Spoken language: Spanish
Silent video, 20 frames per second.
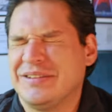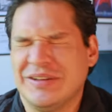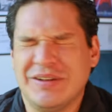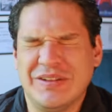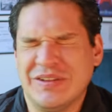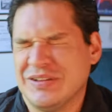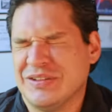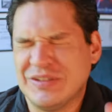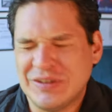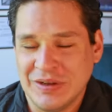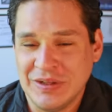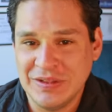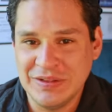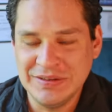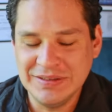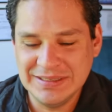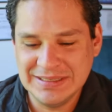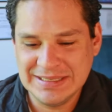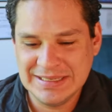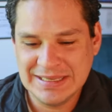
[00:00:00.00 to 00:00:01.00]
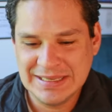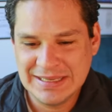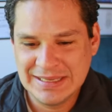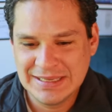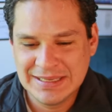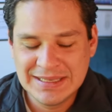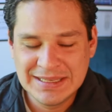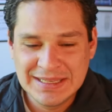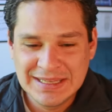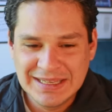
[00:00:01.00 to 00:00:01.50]
todo, todo,
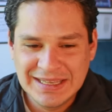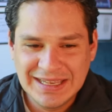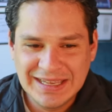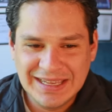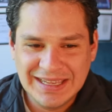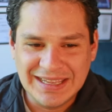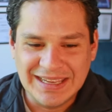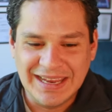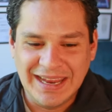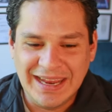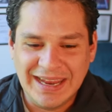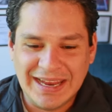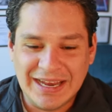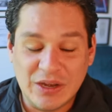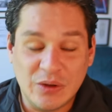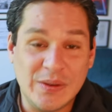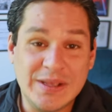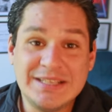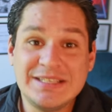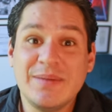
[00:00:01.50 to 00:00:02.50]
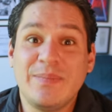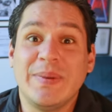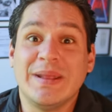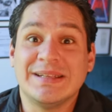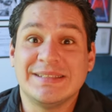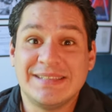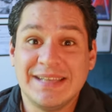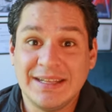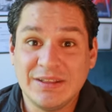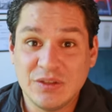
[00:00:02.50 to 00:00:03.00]
eh, lo hice
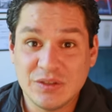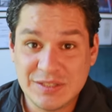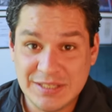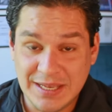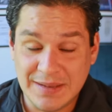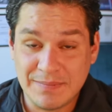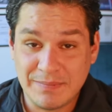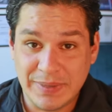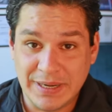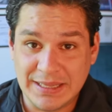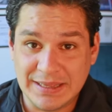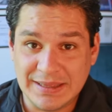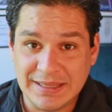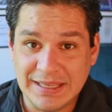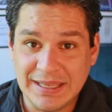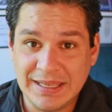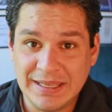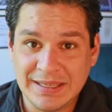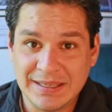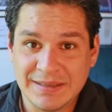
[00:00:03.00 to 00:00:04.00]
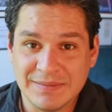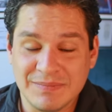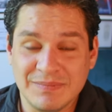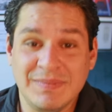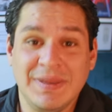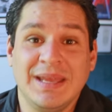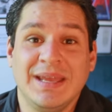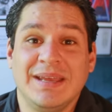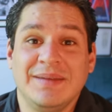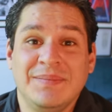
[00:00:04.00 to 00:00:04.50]
pensando siempre en ti.
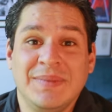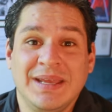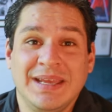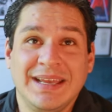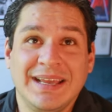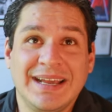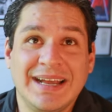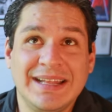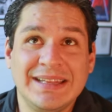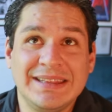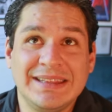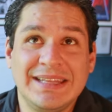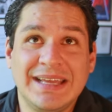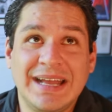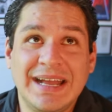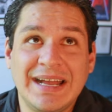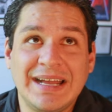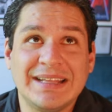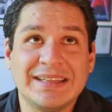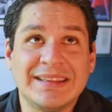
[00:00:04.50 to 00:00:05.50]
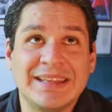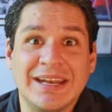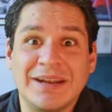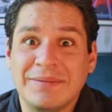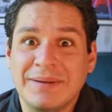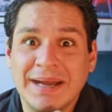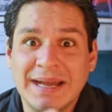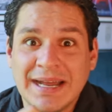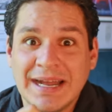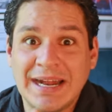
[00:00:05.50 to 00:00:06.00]
Me, me encanta
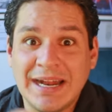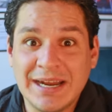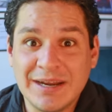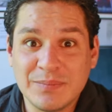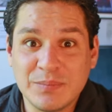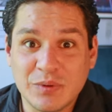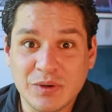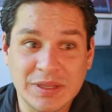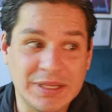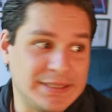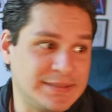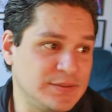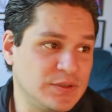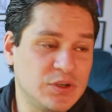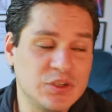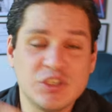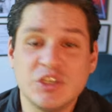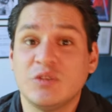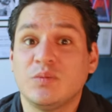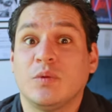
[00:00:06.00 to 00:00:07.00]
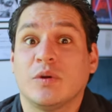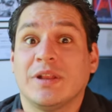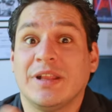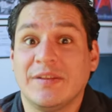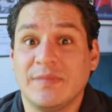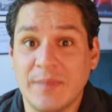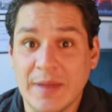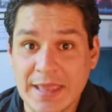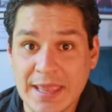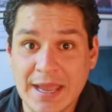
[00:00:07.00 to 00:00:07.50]
trabajar por las noches, por
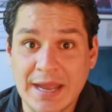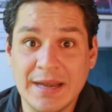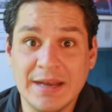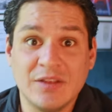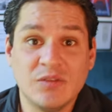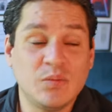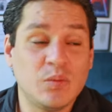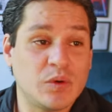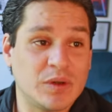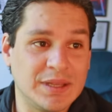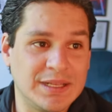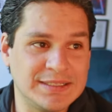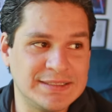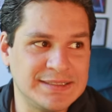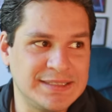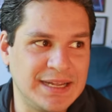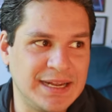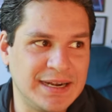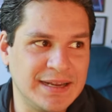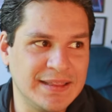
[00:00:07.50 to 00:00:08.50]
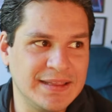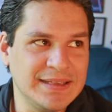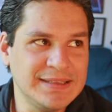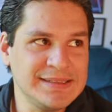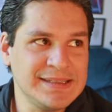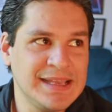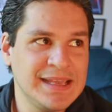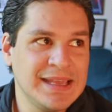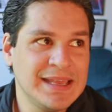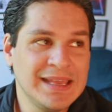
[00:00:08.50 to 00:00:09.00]
las mañanas, por las
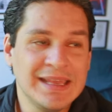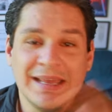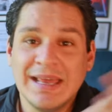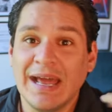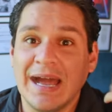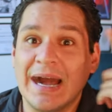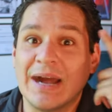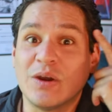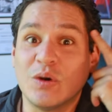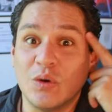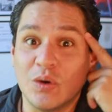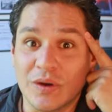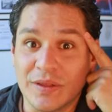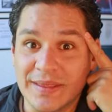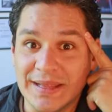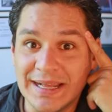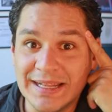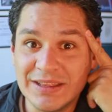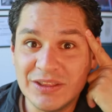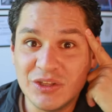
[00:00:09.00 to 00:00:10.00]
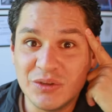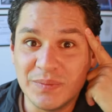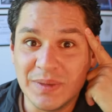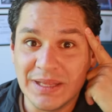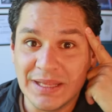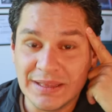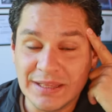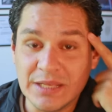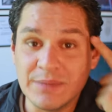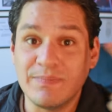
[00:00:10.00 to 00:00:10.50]
tardes, acordándome
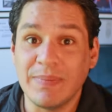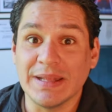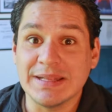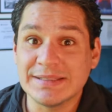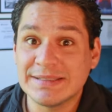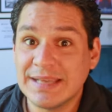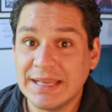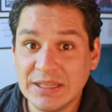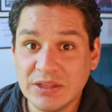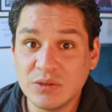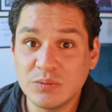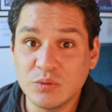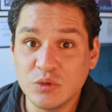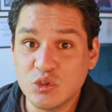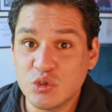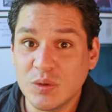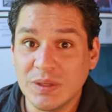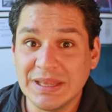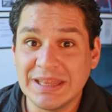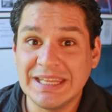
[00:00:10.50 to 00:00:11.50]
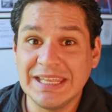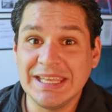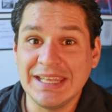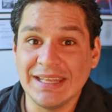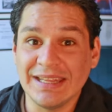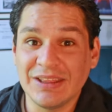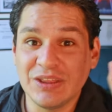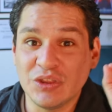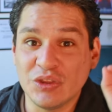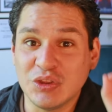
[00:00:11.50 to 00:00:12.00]
de ti, pensando mucho en
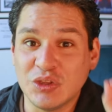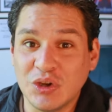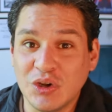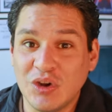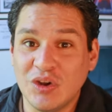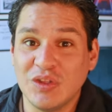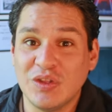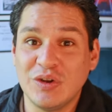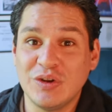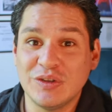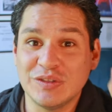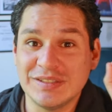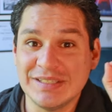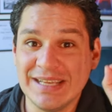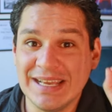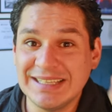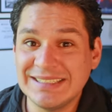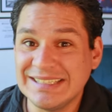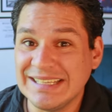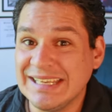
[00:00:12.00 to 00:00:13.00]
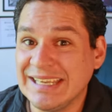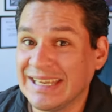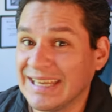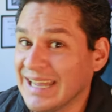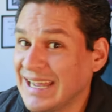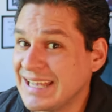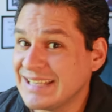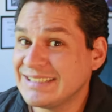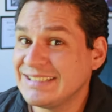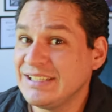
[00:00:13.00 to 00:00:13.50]
ti todos los días y
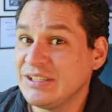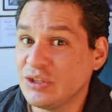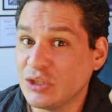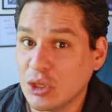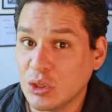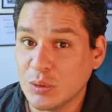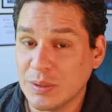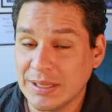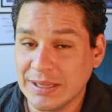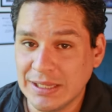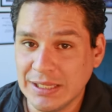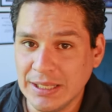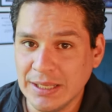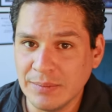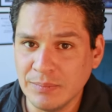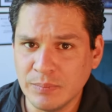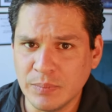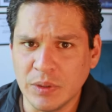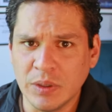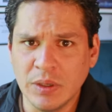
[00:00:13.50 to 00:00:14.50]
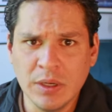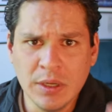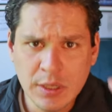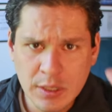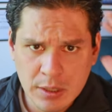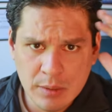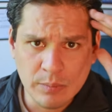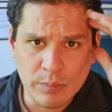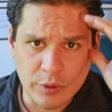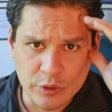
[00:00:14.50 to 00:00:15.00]
casi todo el tiempo.
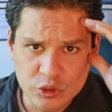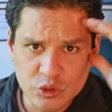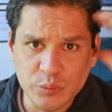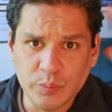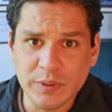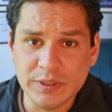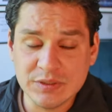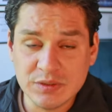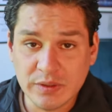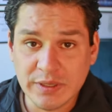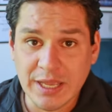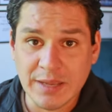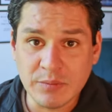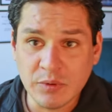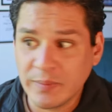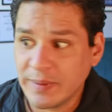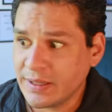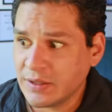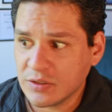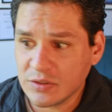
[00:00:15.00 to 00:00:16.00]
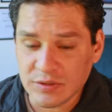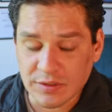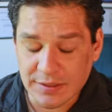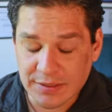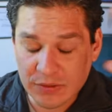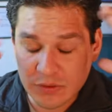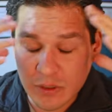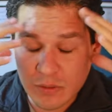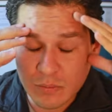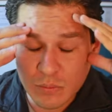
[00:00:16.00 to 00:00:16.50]
Por supuesto que hay momentos donde
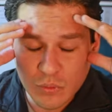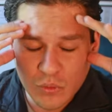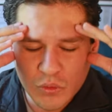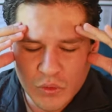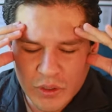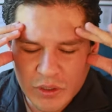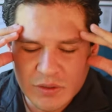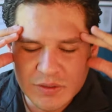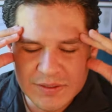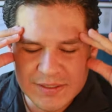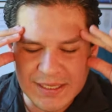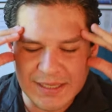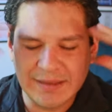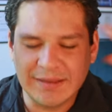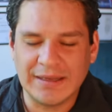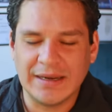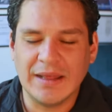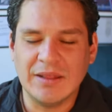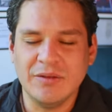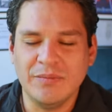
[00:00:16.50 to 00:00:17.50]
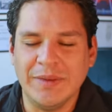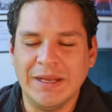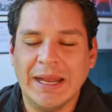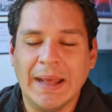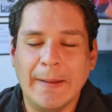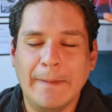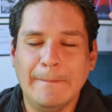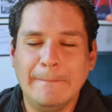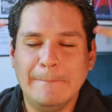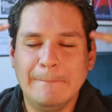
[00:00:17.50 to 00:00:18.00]
estoy muy concentrado,
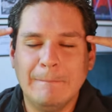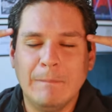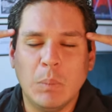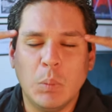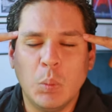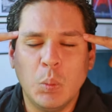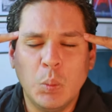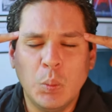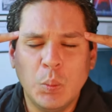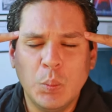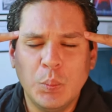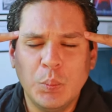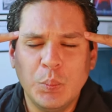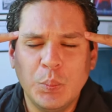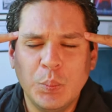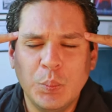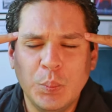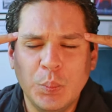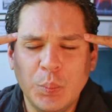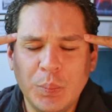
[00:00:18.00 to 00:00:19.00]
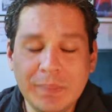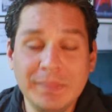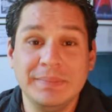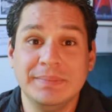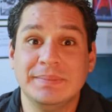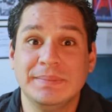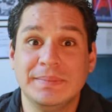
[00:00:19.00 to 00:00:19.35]
mira, mm,